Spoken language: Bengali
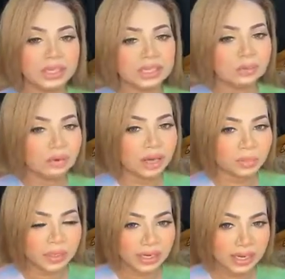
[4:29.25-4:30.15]
গিয়ে দিব
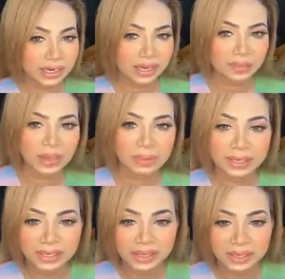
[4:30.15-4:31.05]
আপনার লাগলে আপনি
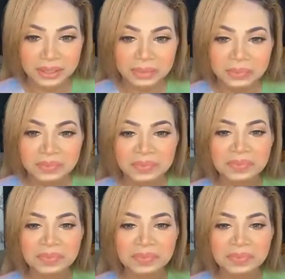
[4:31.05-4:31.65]
আমারটাই নিয়ে